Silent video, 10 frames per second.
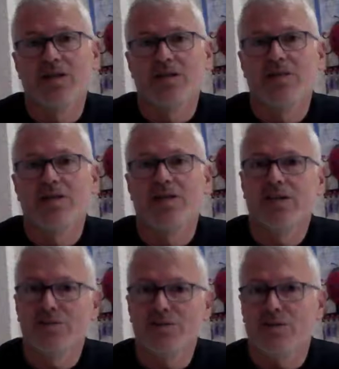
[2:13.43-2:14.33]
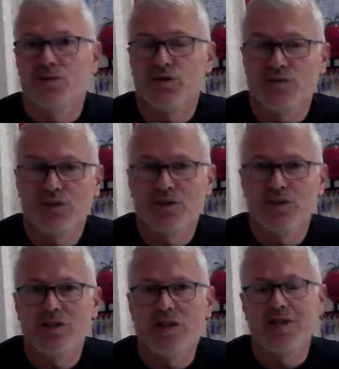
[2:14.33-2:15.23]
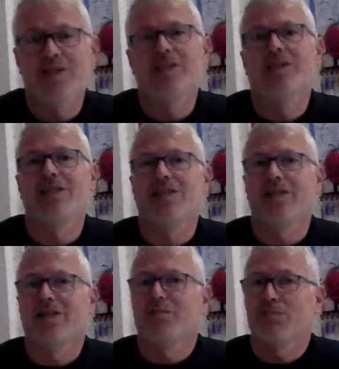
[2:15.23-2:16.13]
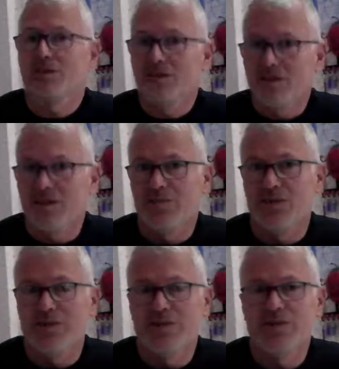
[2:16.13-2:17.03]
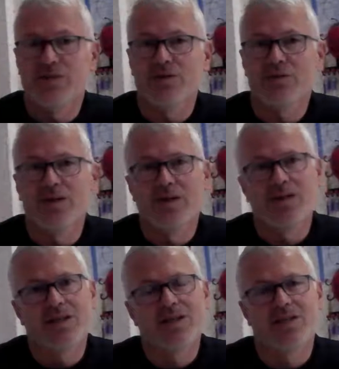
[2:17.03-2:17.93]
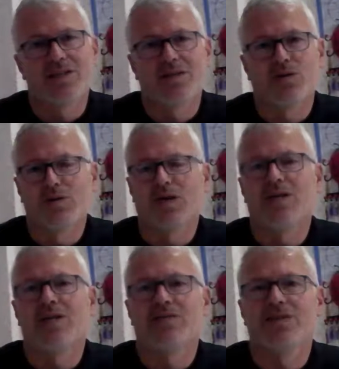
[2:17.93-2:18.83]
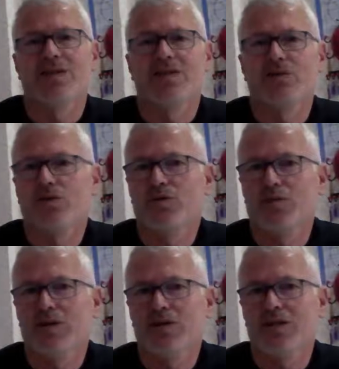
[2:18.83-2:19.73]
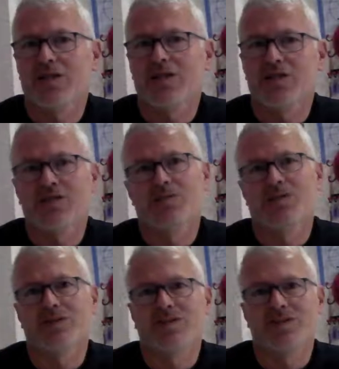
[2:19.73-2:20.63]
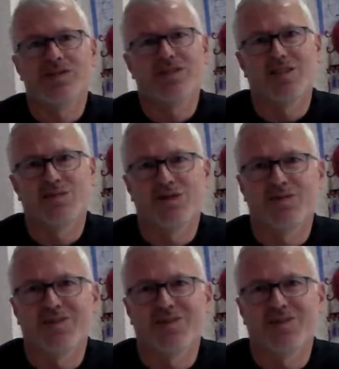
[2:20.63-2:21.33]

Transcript: ve iyi bir maç olması için herkes elinden geleni yapmasını temenni ediyorum. Kesinlikle olaylar ve kötü maçlar çıkmasını istemiyorum.